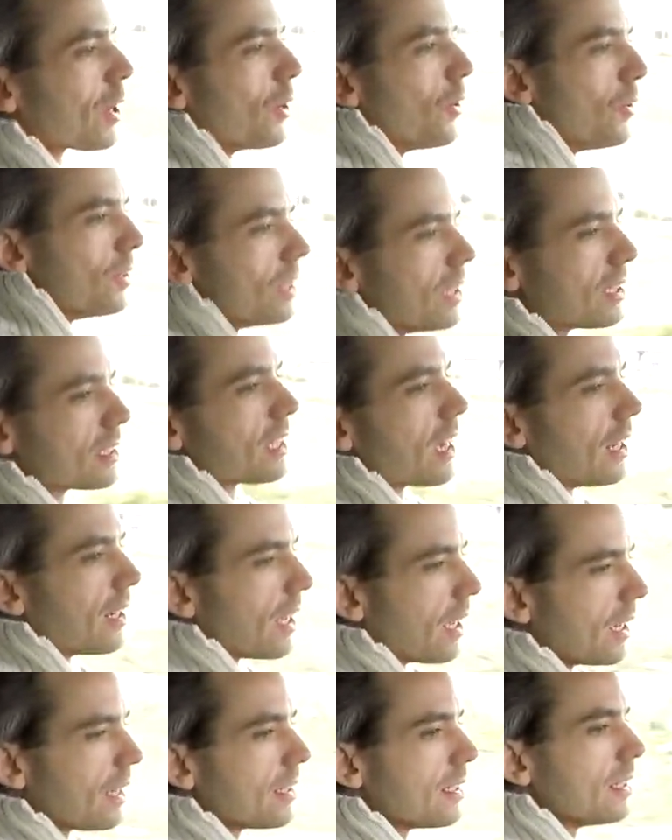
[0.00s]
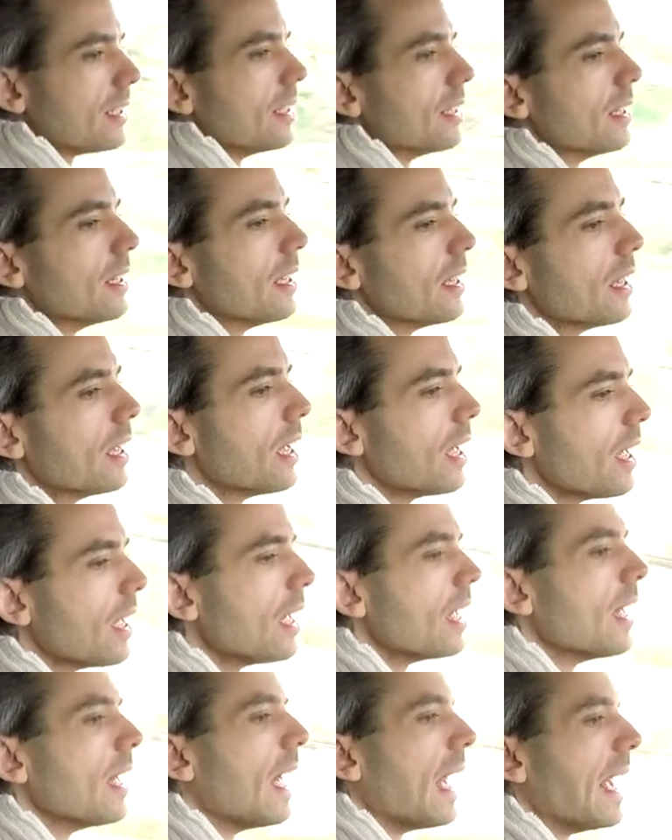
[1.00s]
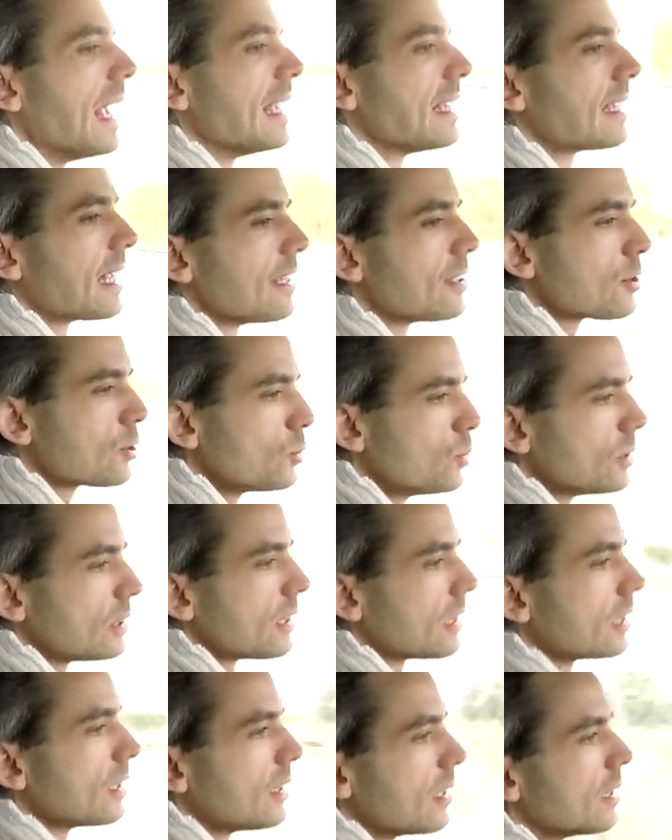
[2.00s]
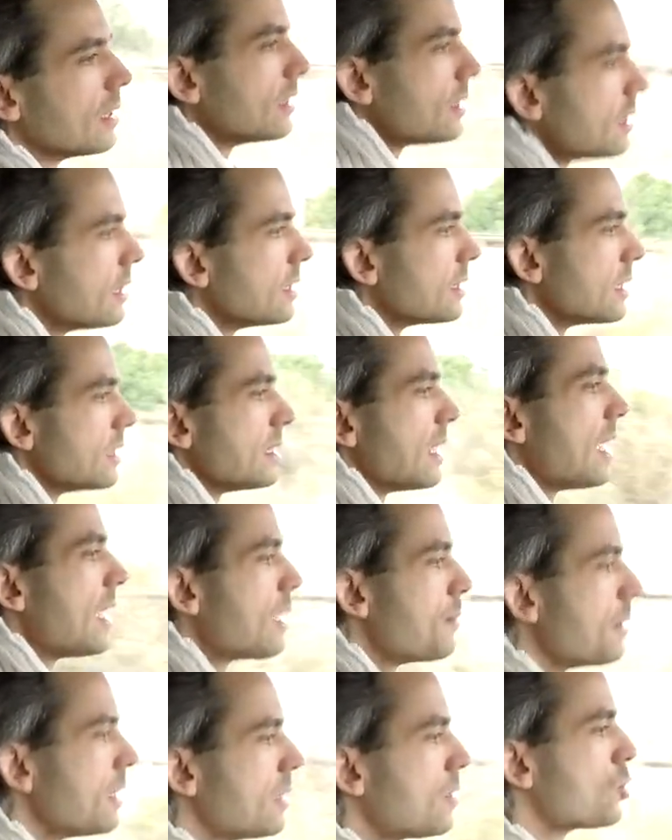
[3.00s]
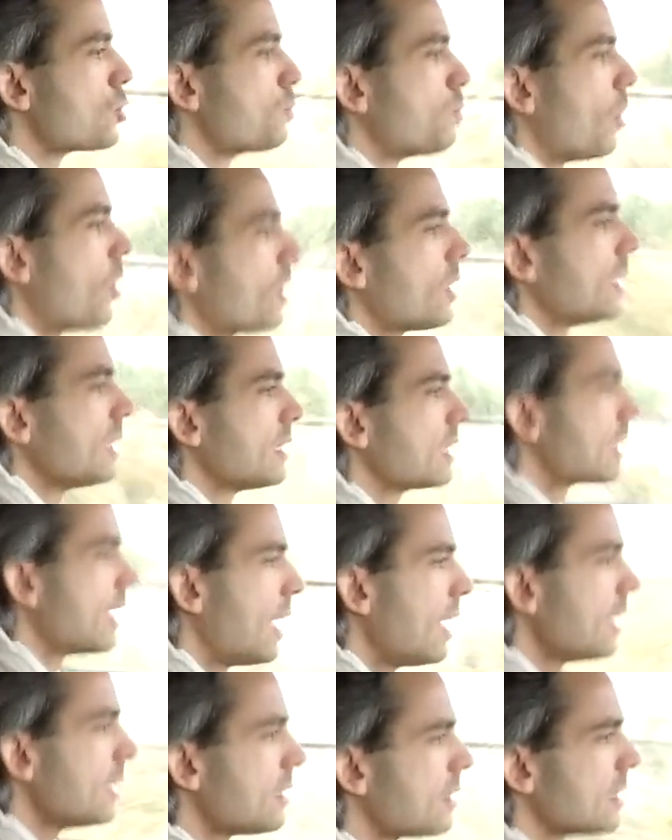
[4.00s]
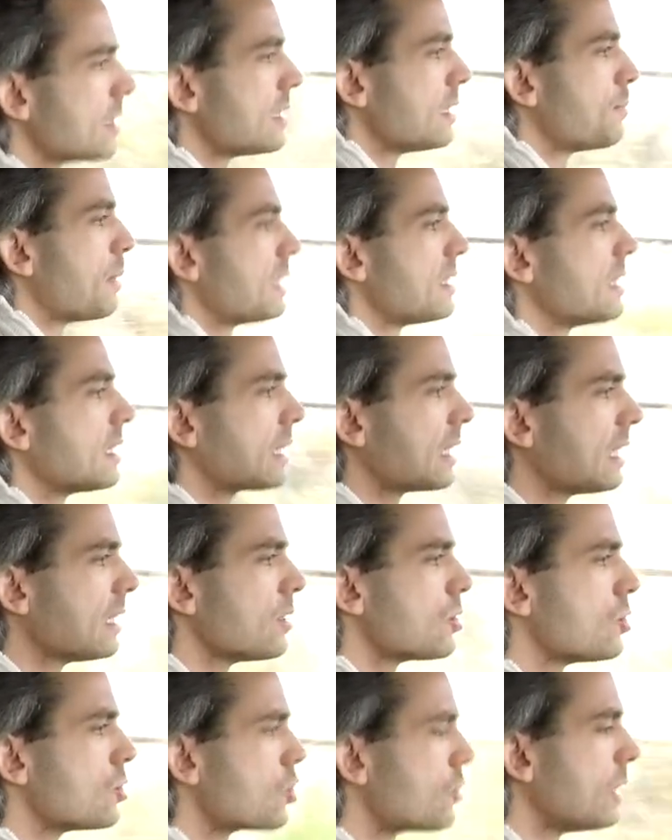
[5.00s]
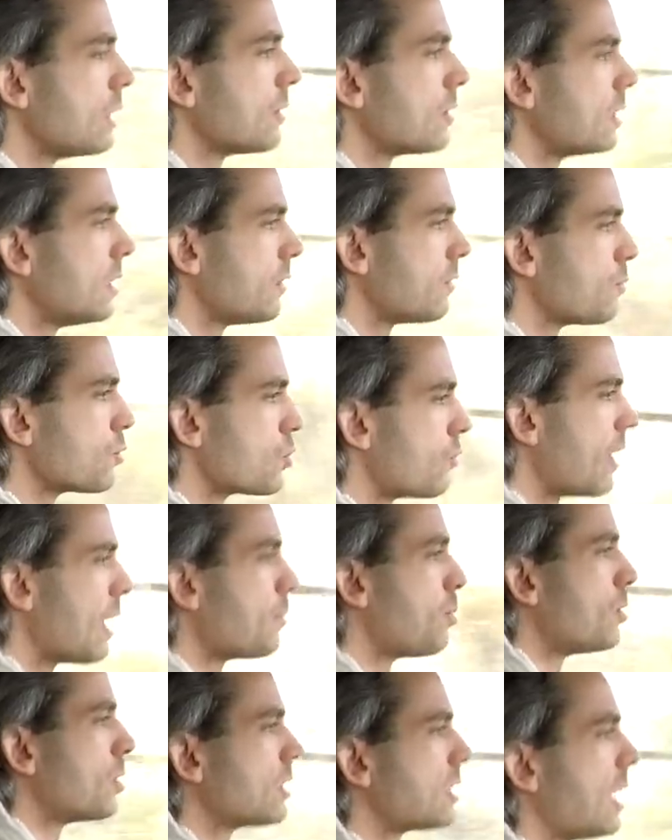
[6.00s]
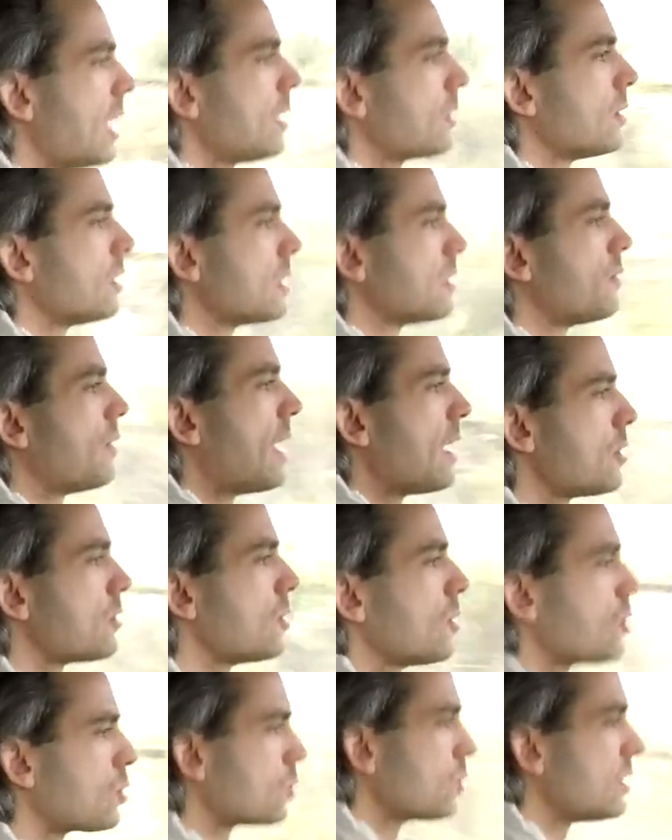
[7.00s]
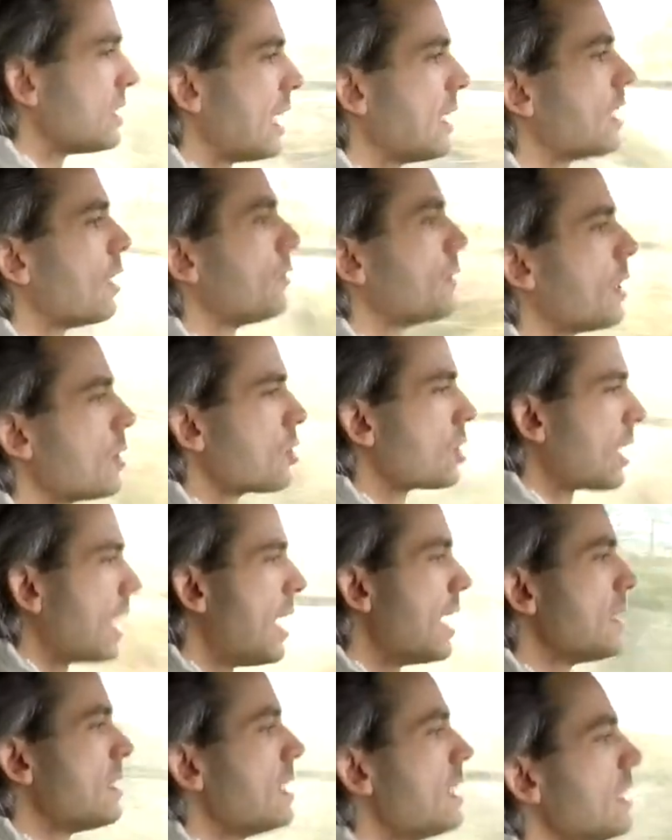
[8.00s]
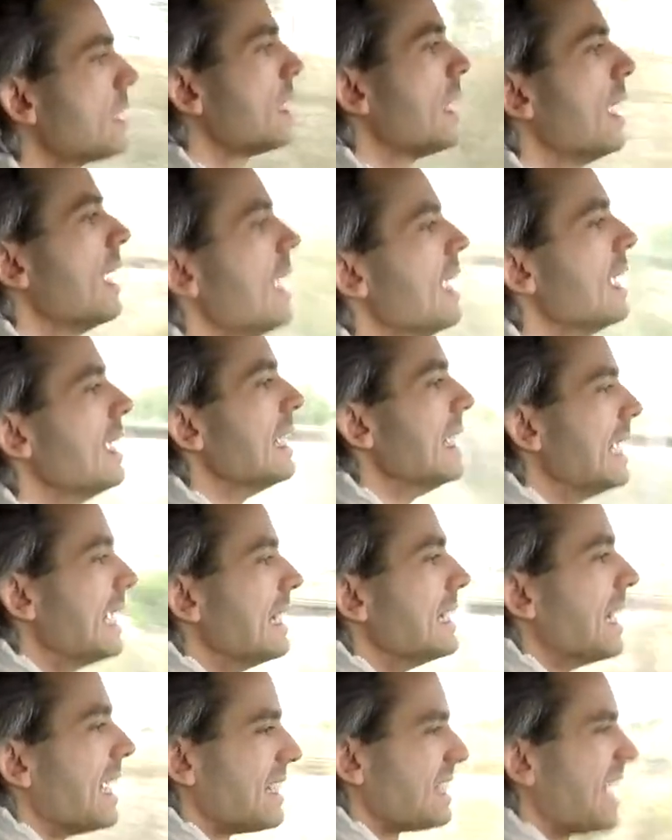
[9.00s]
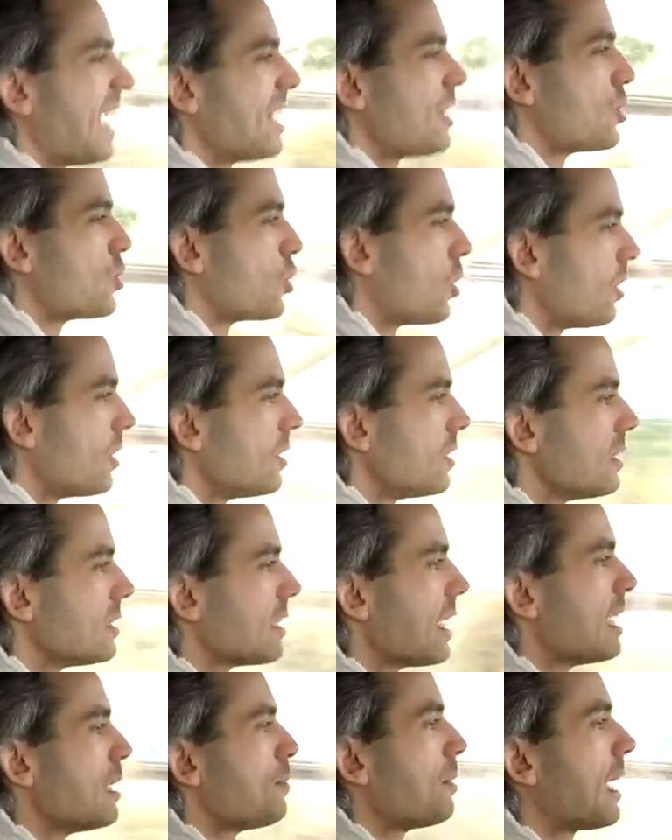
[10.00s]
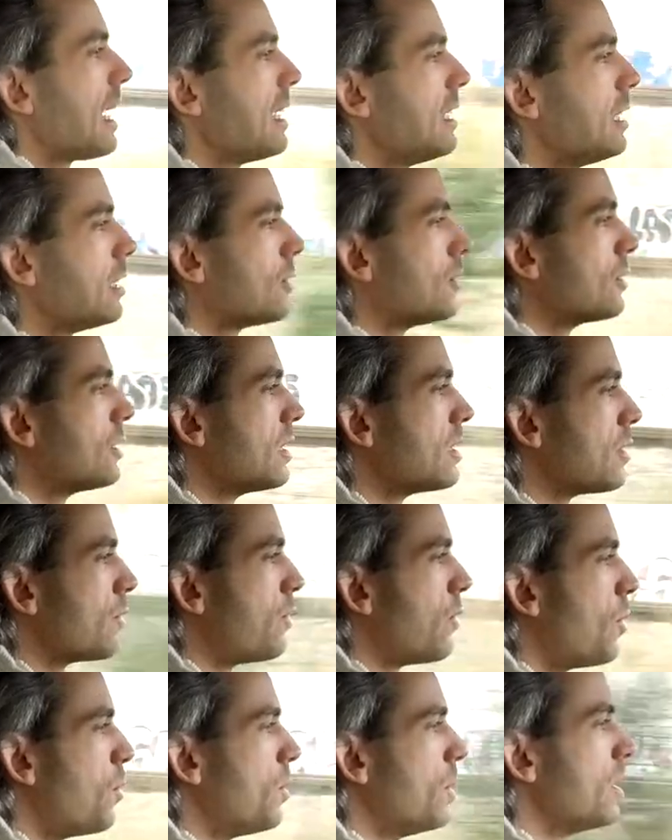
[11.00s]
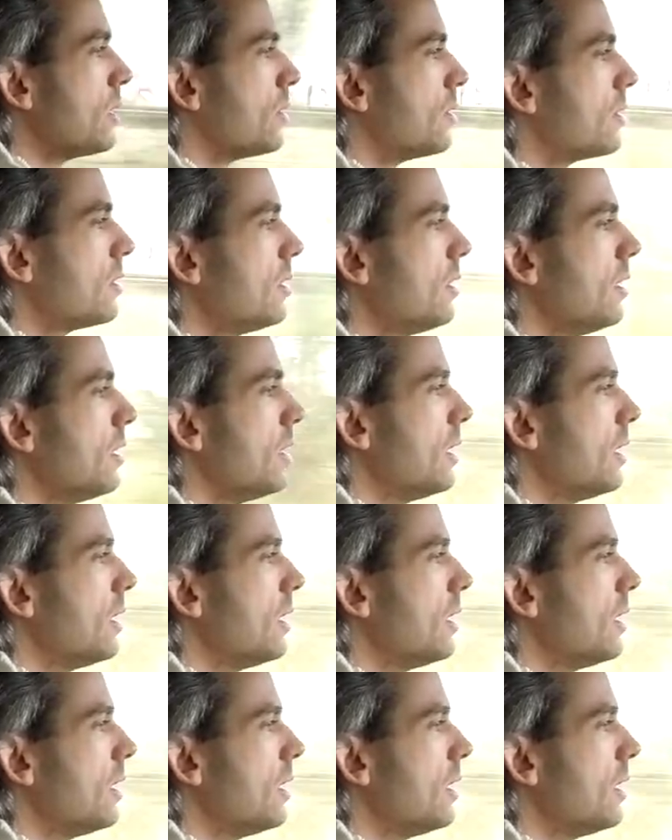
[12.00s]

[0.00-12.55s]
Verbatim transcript: Und das kann er echt, echt ganz gut. Diese Sache mit Sportlichkeit, dass die Batterie einen tiefen Schwerpunkt hat und das Fahrzeug so satt auf der Straße liegt, das hat schon seine Berechtigung, diese Formulierung.